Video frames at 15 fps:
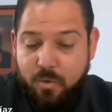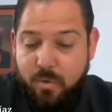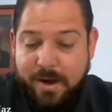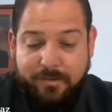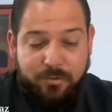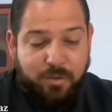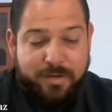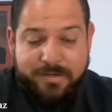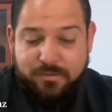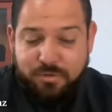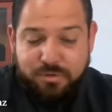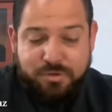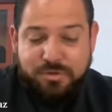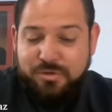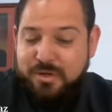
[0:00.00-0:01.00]
Cuarto,
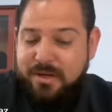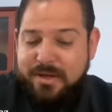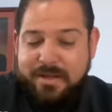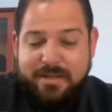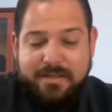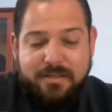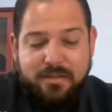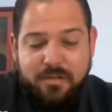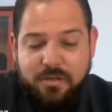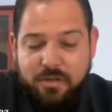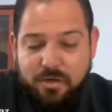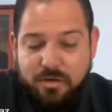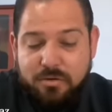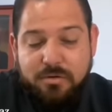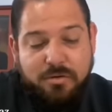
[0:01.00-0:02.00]
Jesús,
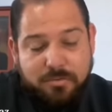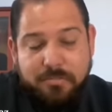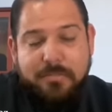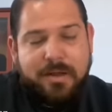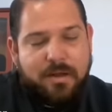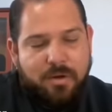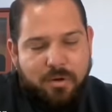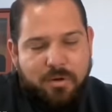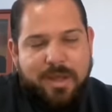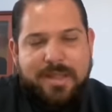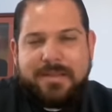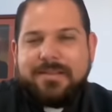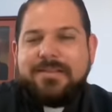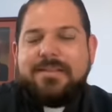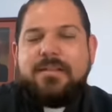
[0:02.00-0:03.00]
ok,
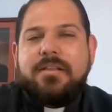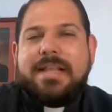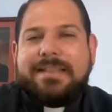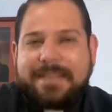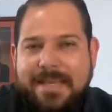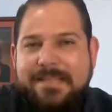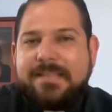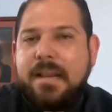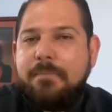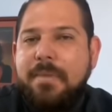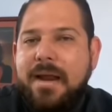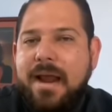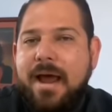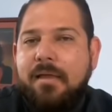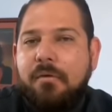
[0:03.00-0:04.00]
detesta el
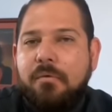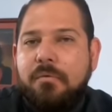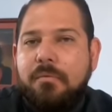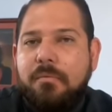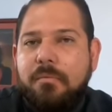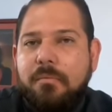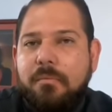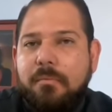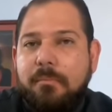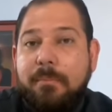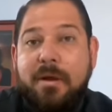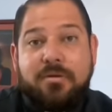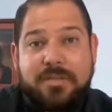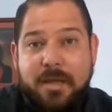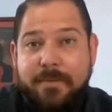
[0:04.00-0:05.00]
pecado,
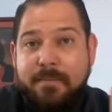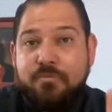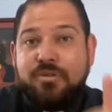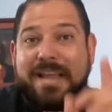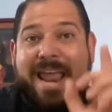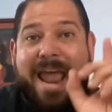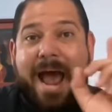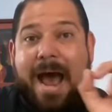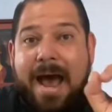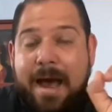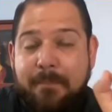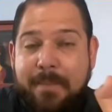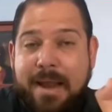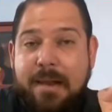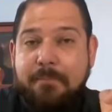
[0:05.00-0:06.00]
pero sabemos que
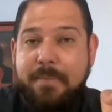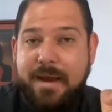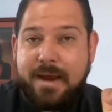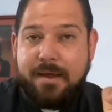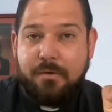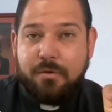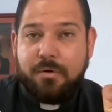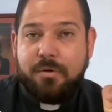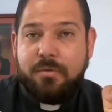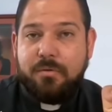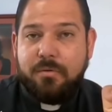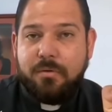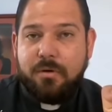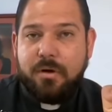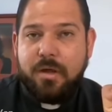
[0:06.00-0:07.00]
ama el pecado.
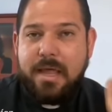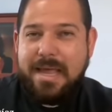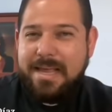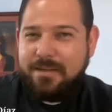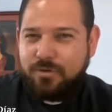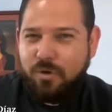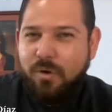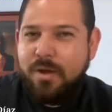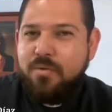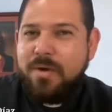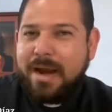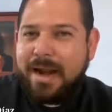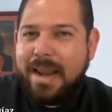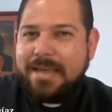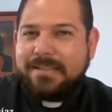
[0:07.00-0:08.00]
Solo hay
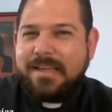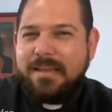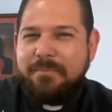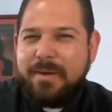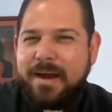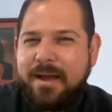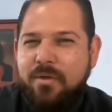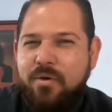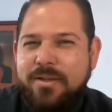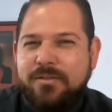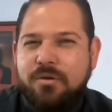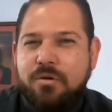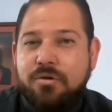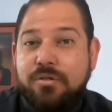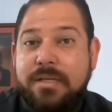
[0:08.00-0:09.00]
una clase de
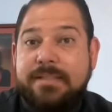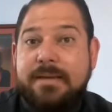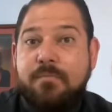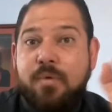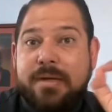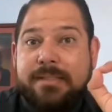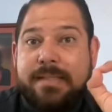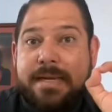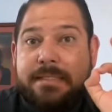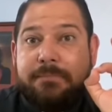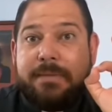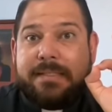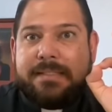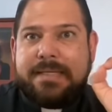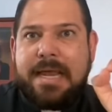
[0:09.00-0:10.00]
pecadores con los que se muestra
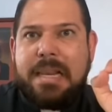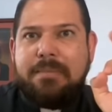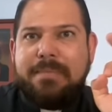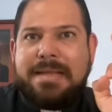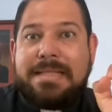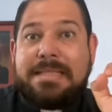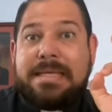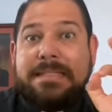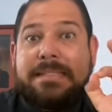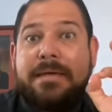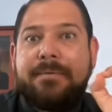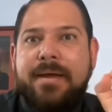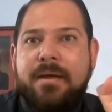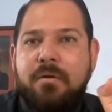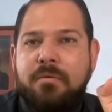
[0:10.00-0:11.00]
especialmente
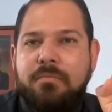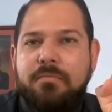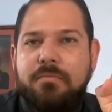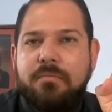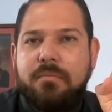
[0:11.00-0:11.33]
severo,